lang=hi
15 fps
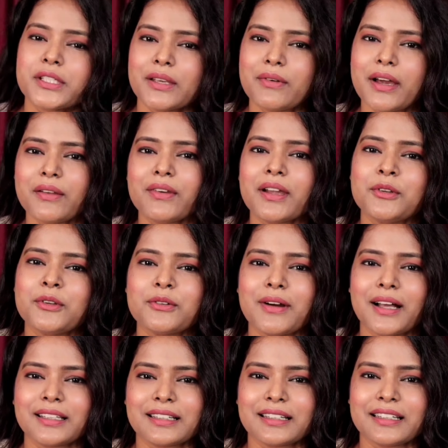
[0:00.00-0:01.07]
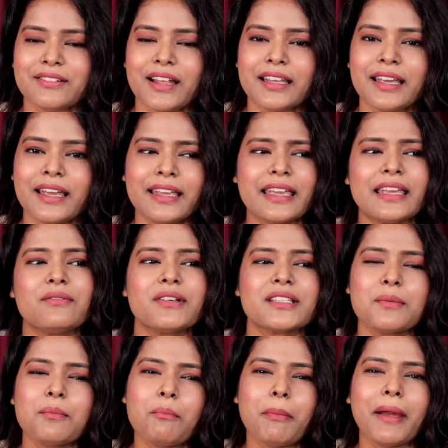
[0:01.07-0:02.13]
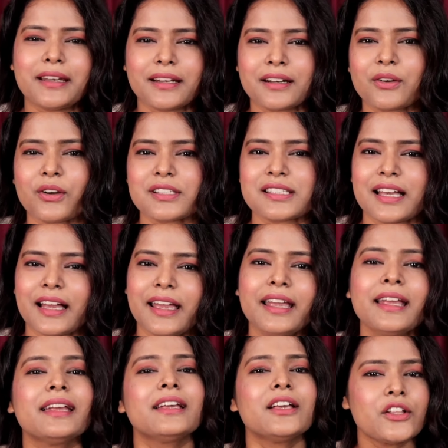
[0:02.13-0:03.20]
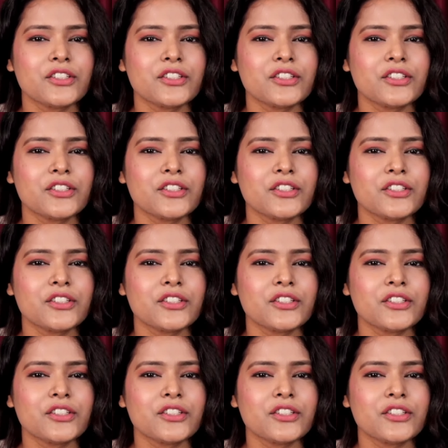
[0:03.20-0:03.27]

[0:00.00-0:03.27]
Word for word: में उसके बारे में हम लोग बात करने वाले हैं कि इनमें से बेटर कौन सा है